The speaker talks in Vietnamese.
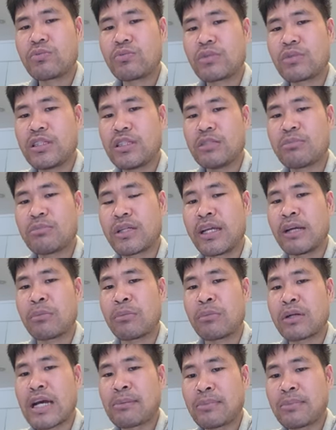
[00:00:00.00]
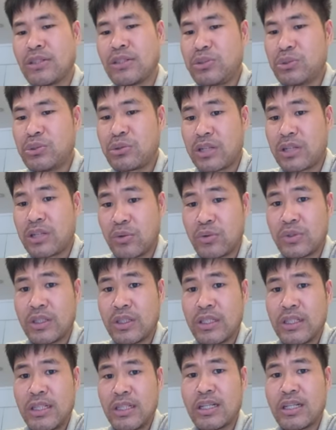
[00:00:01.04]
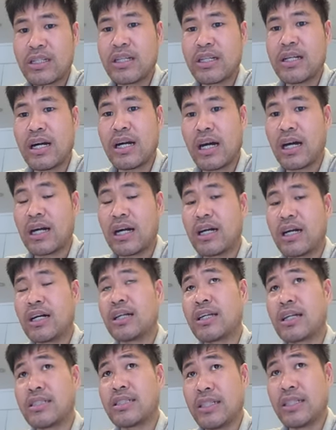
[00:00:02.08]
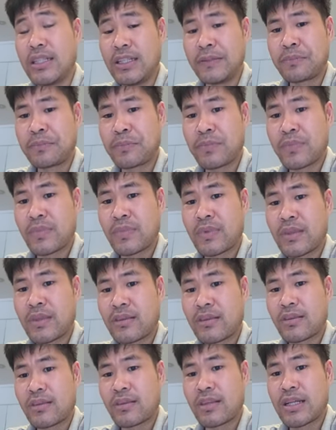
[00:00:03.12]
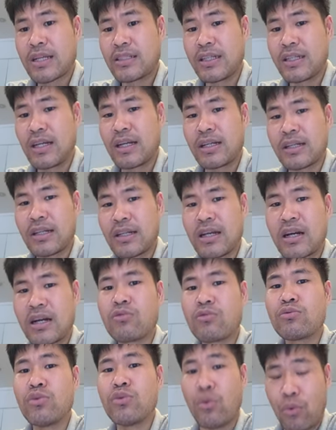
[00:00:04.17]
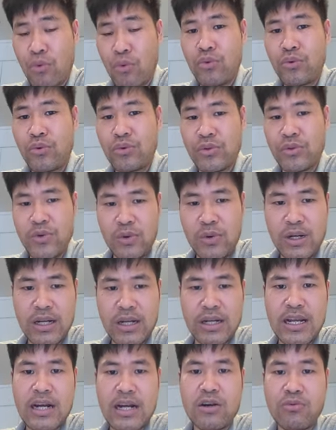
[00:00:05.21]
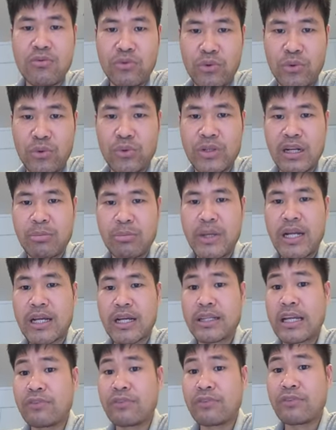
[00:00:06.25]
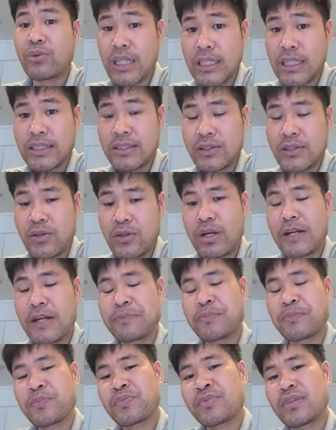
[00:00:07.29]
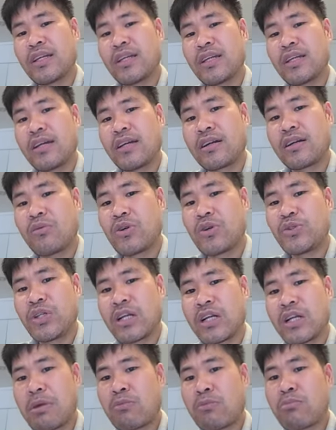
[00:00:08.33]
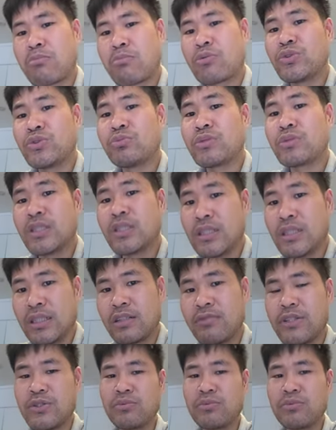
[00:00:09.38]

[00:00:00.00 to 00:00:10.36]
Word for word: cư mà để mà đáp ứng nhu cầu người ở là gì là gì ạ là không đủ đúng không ạ là không đủ đặc biệt là các thành phố lớn đúng không ạ cho nên là không có chuyện là bong bóng chung cư vì chung